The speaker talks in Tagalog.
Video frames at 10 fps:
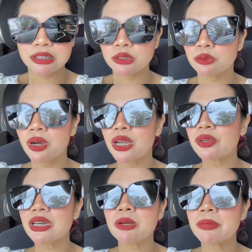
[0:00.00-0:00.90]
school, ayaw
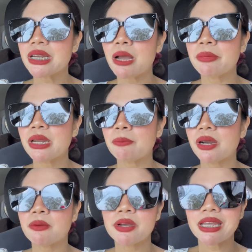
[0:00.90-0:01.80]
rin naman namin na
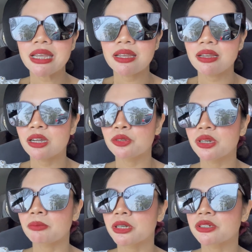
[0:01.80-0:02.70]
para maging ano Saka
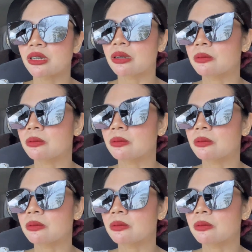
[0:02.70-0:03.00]
naman. para siya. ano,